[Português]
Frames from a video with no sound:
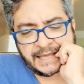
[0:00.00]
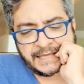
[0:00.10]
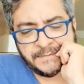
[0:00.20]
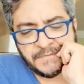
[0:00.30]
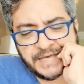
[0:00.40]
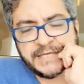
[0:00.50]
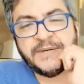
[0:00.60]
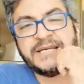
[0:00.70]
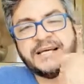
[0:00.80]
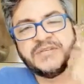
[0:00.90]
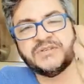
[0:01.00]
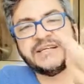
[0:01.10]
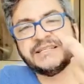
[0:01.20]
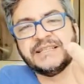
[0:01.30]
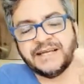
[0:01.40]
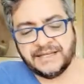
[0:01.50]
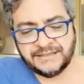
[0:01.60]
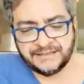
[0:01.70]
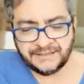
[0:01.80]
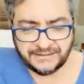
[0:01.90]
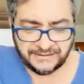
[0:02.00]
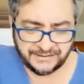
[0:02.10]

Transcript: que mesmo a irracionalidade